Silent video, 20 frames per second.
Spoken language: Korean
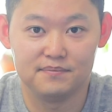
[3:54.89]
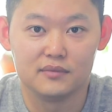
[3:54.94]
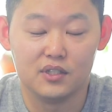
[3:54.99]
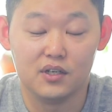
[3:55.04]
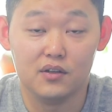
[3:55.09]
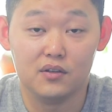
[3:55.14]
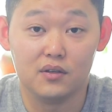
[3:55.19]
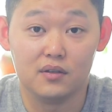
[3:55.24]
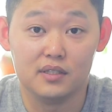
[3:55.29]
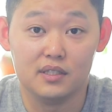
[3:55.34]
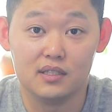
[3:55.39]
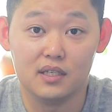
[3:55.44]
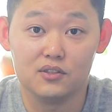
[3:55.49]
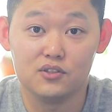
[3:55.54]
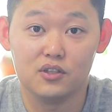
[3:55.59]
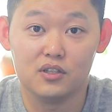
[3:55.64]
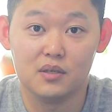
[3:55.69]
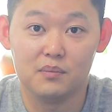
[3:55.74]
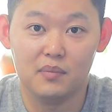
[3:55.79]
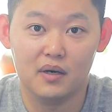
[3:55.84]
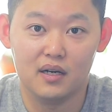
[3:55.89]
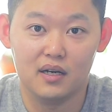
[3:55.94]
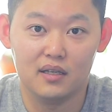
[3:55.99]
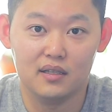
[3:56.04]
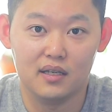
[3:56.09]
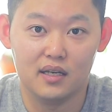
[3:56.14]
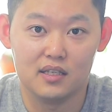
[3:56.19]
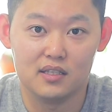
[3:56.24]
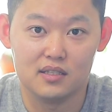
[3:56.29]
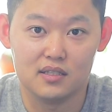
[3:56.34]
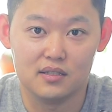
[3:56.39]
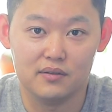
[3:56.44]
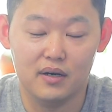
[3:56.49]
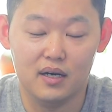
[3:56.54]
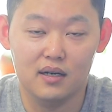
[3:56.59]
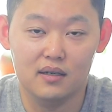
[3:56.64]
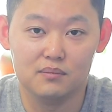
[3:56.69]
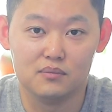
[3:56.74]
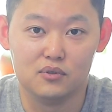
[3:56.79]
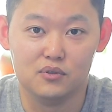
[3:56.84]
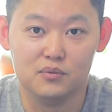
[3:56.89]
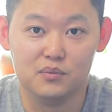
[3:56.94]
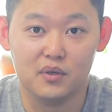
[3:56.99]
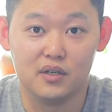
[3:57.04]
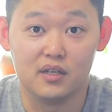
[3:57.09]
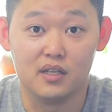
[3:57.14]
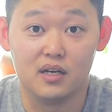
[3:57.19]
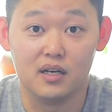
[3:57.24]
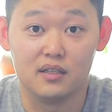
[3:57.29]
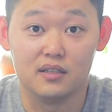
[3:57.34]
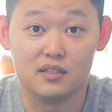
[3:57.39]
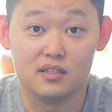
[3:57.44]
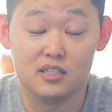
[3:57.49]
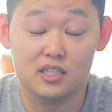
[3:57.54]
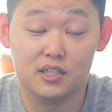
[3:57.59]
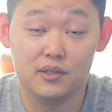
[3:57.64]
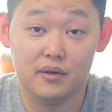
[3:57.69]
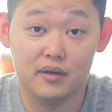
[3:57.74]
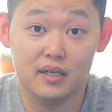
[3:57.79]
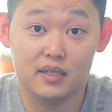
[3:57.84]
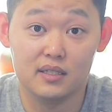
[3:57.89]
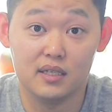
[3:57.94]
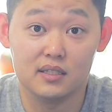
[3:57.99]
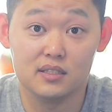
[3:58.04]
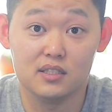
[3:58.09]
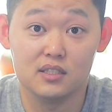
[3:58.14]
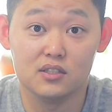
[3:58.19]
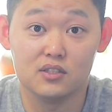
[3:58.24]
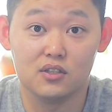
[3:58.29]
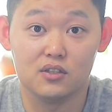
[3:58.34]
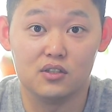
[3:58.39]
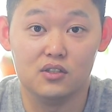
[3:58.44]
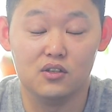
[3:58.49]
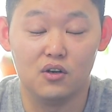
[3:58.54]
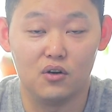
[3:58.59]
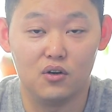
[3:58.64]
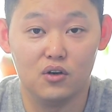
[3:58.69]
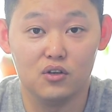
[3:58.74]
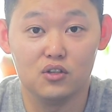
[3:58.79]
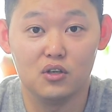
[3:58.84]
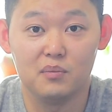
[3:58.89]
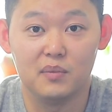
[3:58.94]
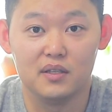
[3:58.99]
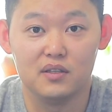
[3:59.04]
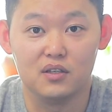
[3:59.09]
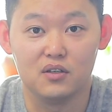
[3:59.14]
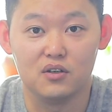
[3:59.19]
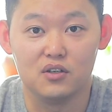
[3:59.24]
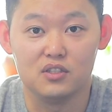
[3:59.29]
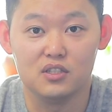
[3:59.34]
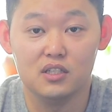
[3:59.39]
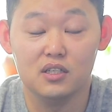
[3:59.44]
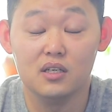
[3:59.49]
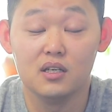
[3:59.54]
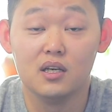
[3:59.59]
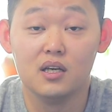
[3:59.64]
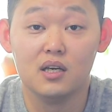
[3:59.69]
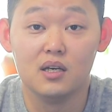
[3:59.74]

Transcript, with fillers: 그래서 이상적인 파라다이스와 불멸이라는 신화와 상징성을 엮어서 만든 것이